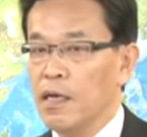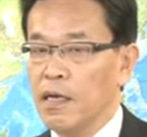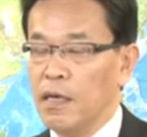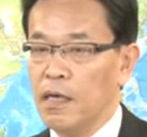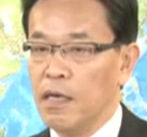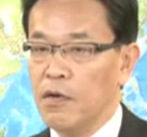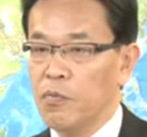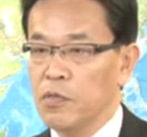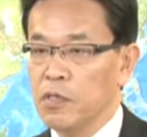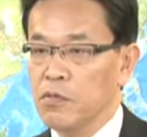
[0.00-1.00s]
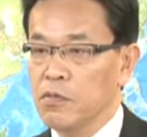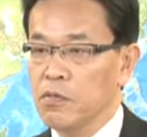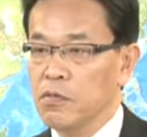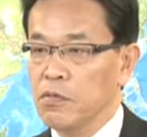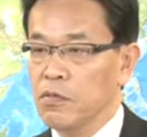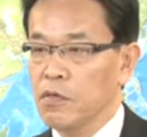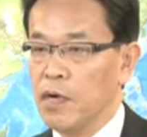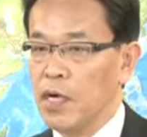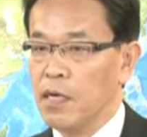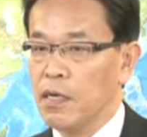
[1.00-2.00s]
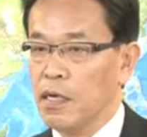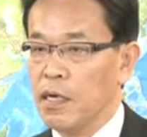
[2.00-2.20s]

えー、オープニングには